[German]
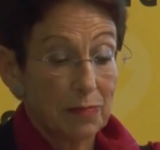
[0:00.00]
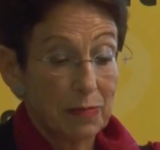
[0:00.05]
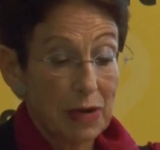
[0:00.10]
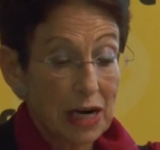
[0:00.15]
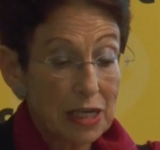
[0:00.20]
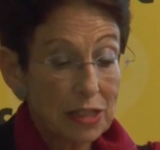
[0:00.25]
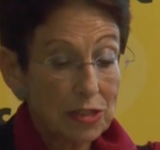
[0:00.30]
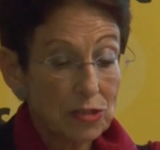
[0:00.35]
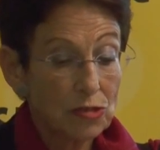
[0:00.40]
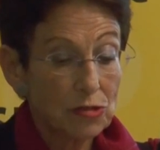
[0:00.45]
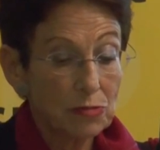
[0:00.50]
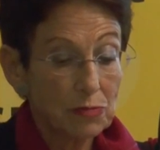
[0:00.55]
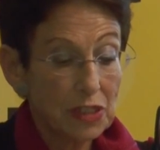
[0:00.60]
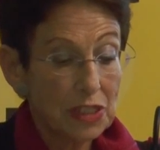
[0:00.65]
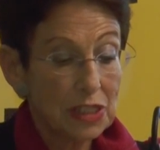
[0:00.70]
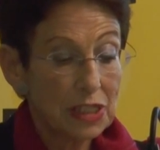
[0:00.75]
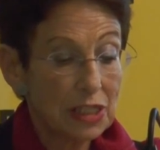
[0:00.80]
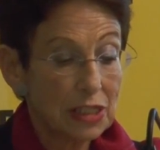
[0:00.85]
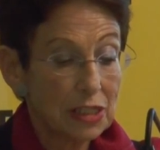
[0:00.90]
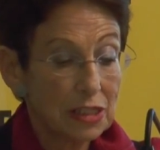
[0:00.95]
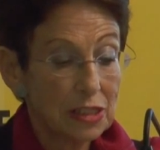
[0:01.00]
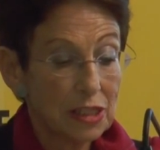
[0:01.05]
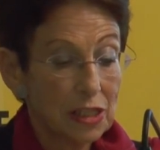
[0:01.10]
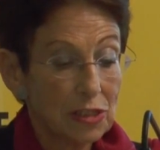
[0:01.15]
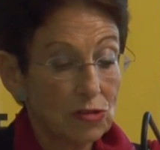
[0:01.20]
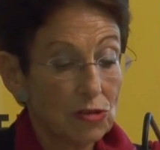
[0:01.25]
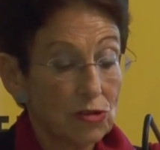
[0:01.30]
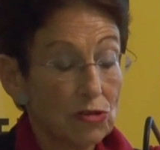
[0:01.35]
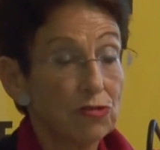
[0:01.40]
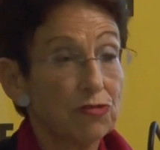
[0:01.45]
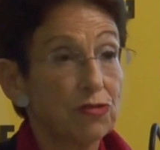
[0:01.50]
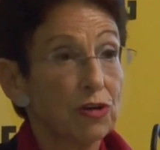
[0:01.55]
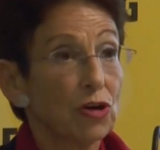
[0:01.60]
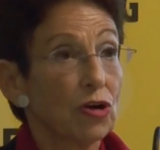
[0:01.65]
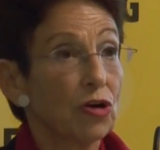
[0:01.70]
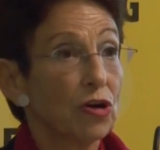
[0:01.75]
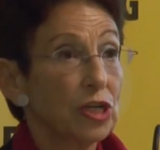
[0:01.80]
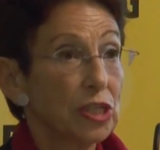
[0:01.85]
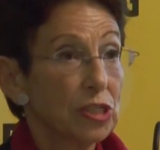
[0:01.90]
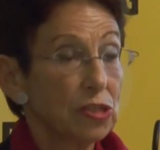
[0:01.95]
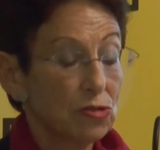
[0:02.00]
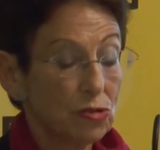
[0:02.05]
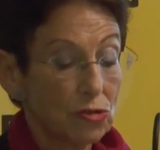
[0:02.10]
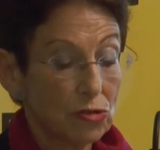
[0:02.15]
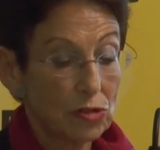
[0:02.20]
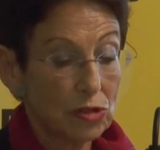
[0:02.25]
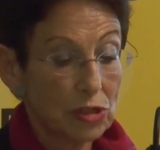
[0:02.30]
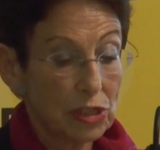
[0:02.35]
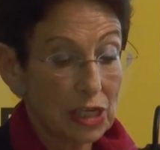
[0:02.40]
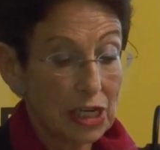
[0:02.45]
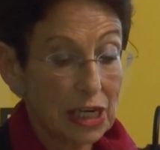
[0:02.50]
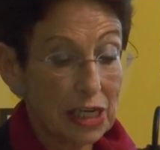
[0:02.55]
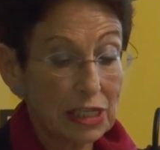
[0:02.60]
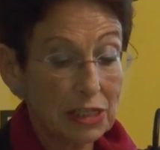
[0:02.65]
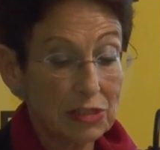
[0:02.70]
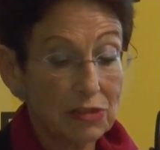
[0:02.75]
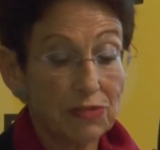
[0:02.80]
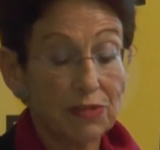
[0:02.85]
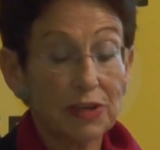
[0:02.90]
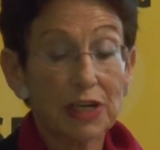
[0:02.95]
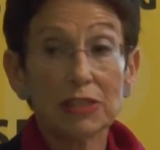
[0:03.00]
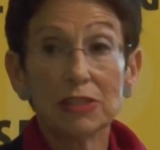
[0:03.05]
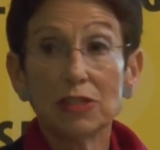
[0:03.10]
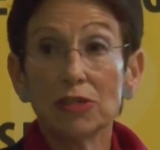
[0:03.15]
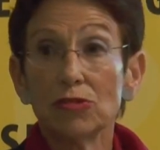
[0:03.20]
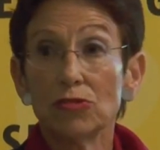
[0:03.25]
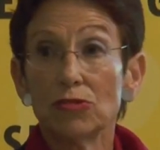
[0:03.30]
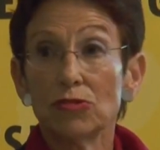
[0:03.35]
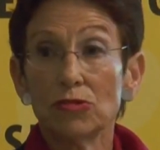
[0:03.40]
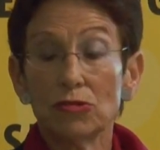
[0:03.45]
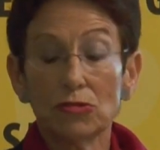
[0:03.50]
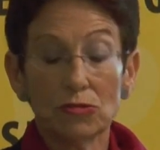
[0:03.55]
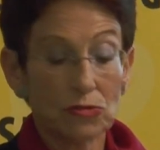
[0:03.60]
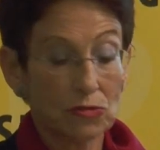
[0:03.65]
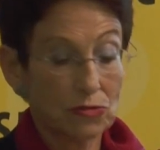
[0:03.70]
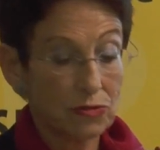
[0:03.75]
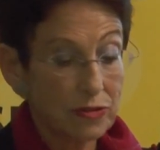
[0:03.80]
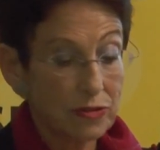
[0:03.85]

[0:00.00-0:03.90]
Bald dominieren jedoch Verleugnung, Rechtfertigung und